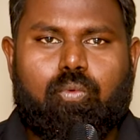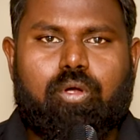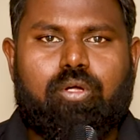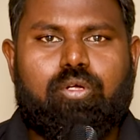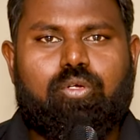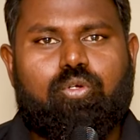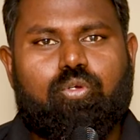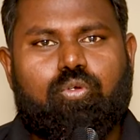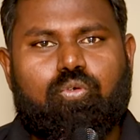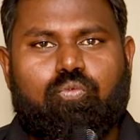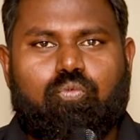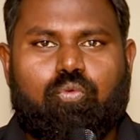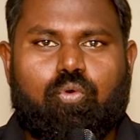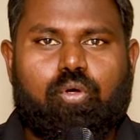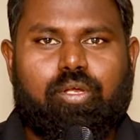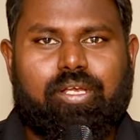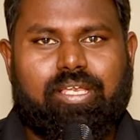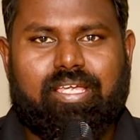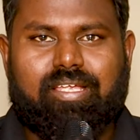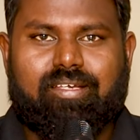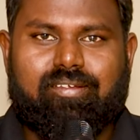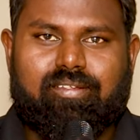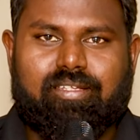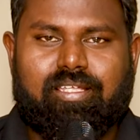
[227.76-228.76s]
ஒன் டு
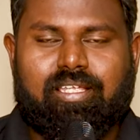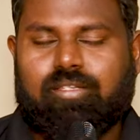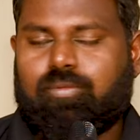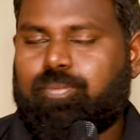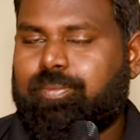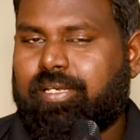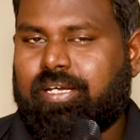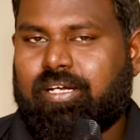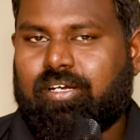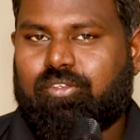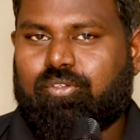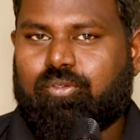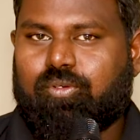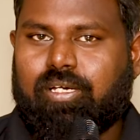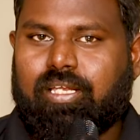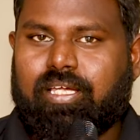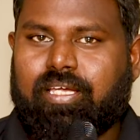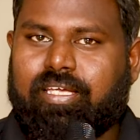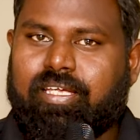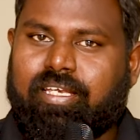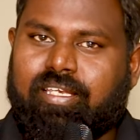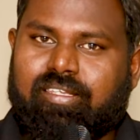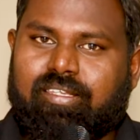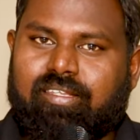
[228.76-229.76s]
ஃபோர் இயர்ஸ்
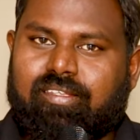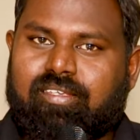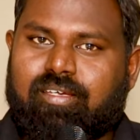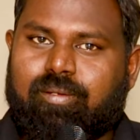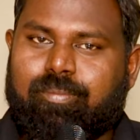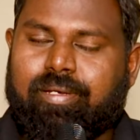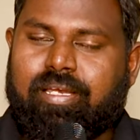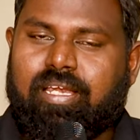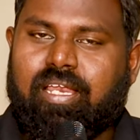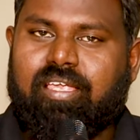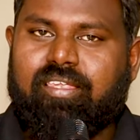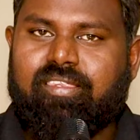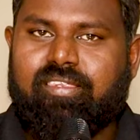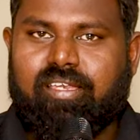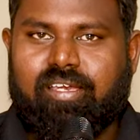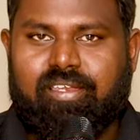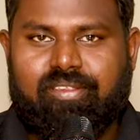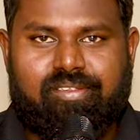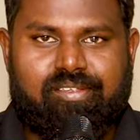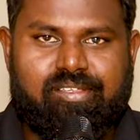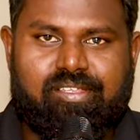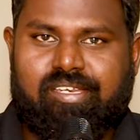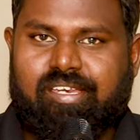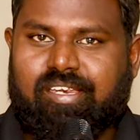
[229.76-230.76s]
எக்ஸ்பீரியன்ஸ்குள்ளே இருந்துச்சு அப்படின்னா இந்த
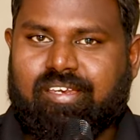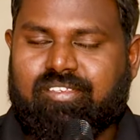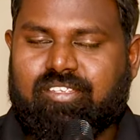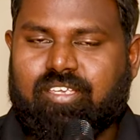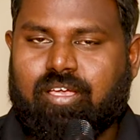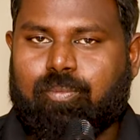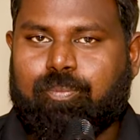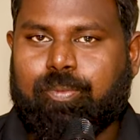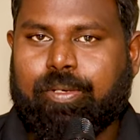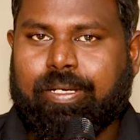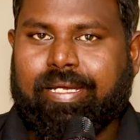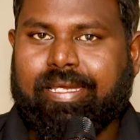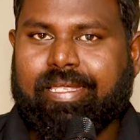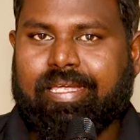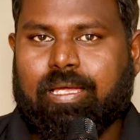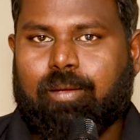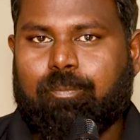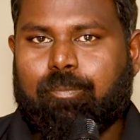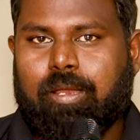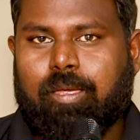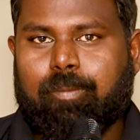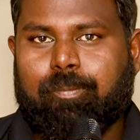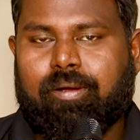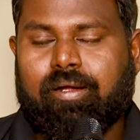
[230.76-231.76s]
டிசைன்ஜினியர் ஜாப்புக்கு
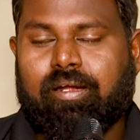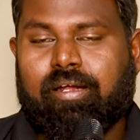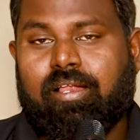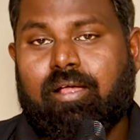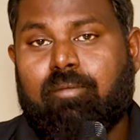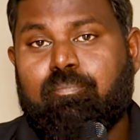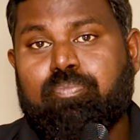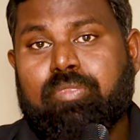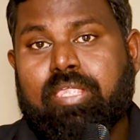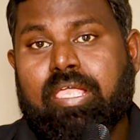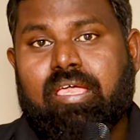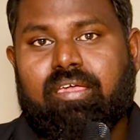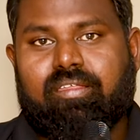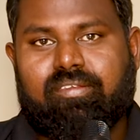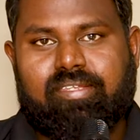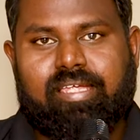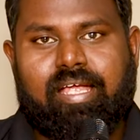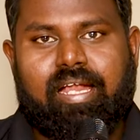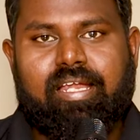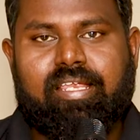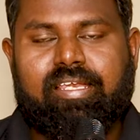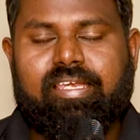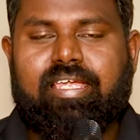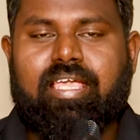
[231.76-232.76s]
நீங்கள் அப்ளை பண்ணலாம்
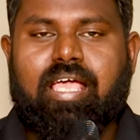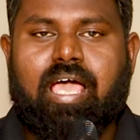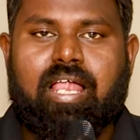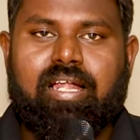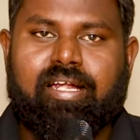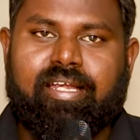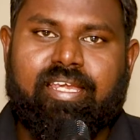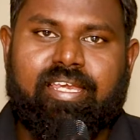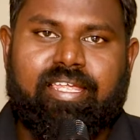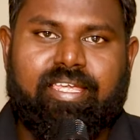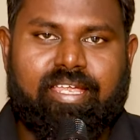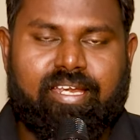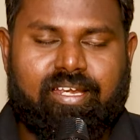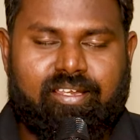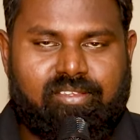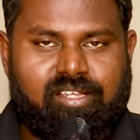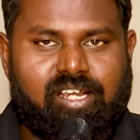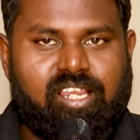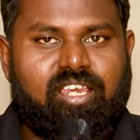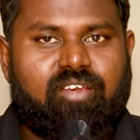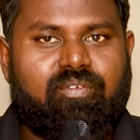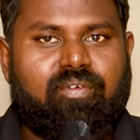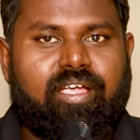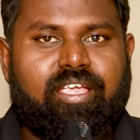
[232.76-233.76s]
சேலரி ஆல்ரெடி நீங்கள் என்ன
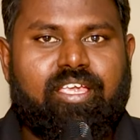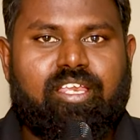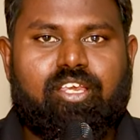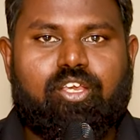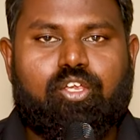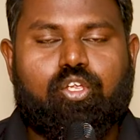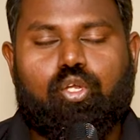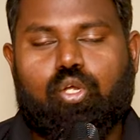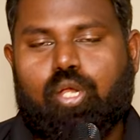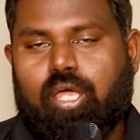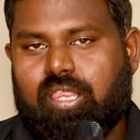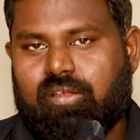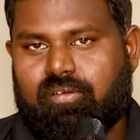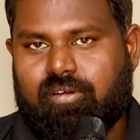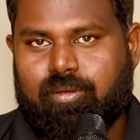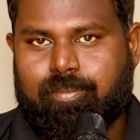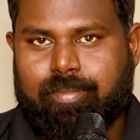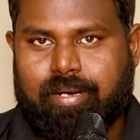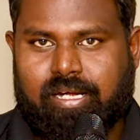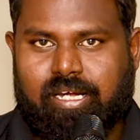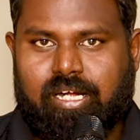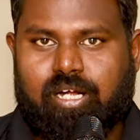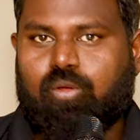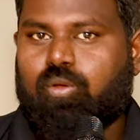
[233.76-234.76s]
சேலரி வாங்கிட்டு இருக்கீங்களோ அதோட
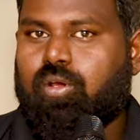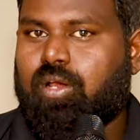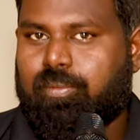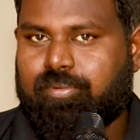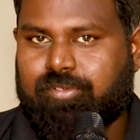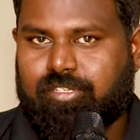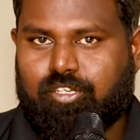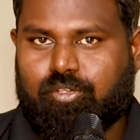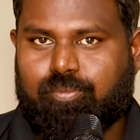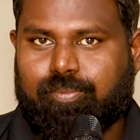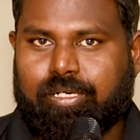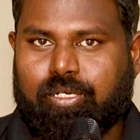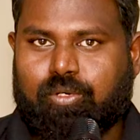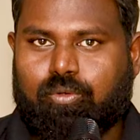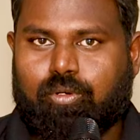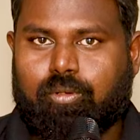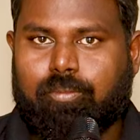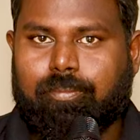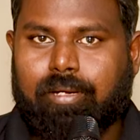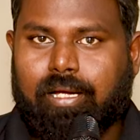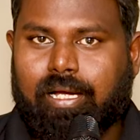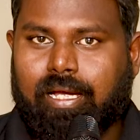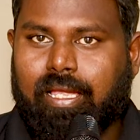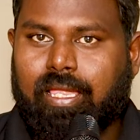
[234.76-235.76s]
பெட்டரான ஒரு ஆப்ஷன்ஸ் பண்ணி
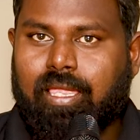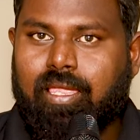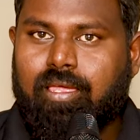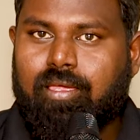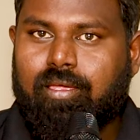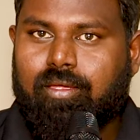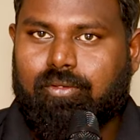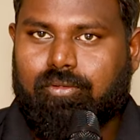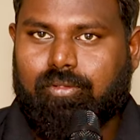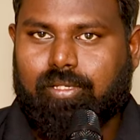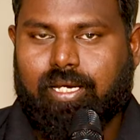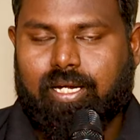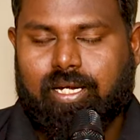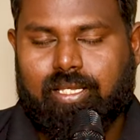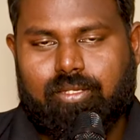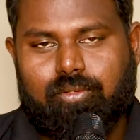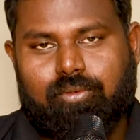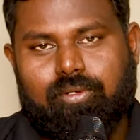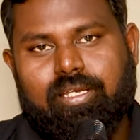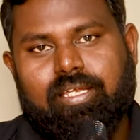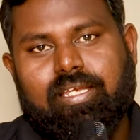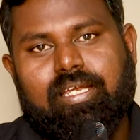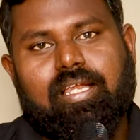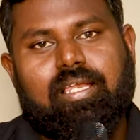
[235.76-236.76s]
கொடுப்பாங்க ஸோ
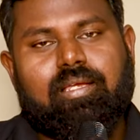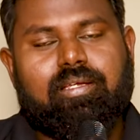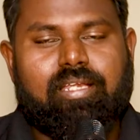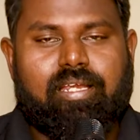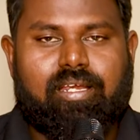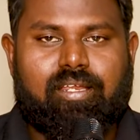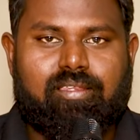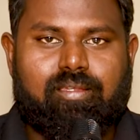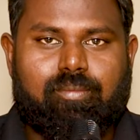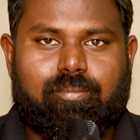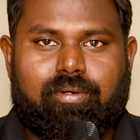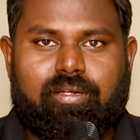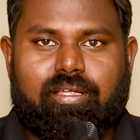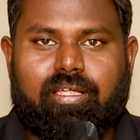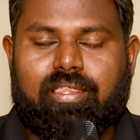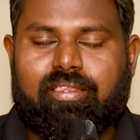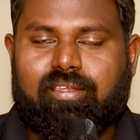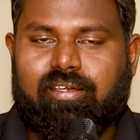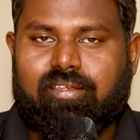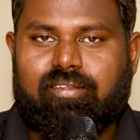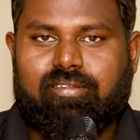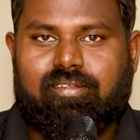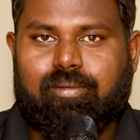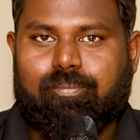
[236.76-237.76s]
எடுத்தோடனே எல்லோரும் நிறைய சம்பளம்
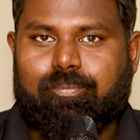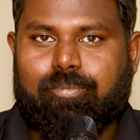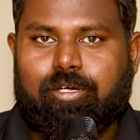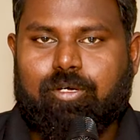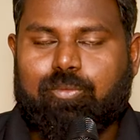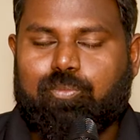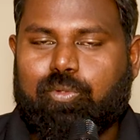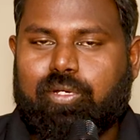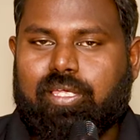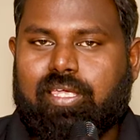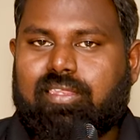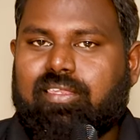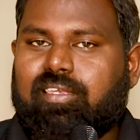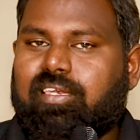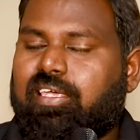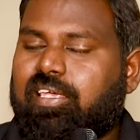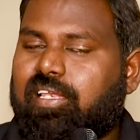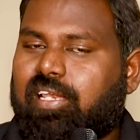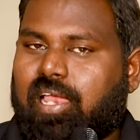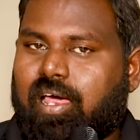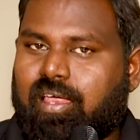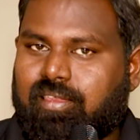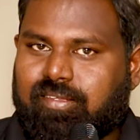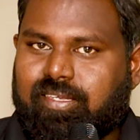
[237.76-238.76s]
அதுலேருந்து ஜம்ப் ஆக முடியாது
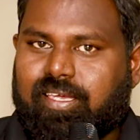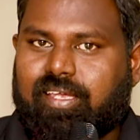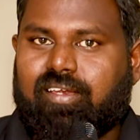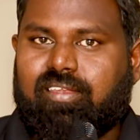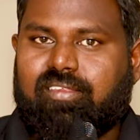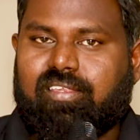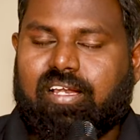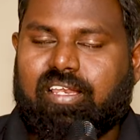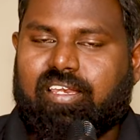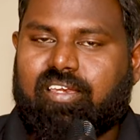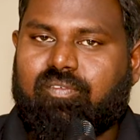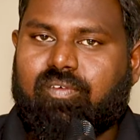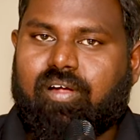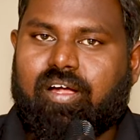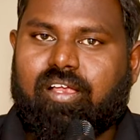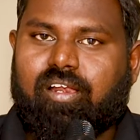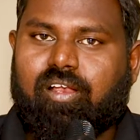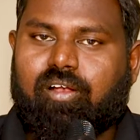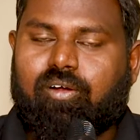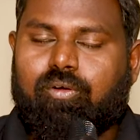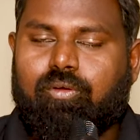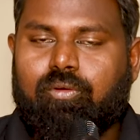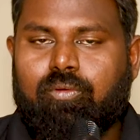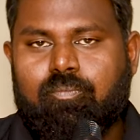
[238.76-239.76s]
நீங்கள் லாஸ்ட்டாக என்ன சேலரி
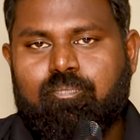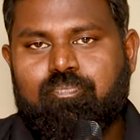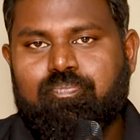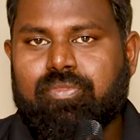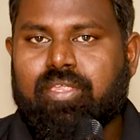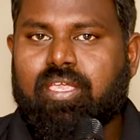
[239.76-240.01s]
வாங்குறாங்களோ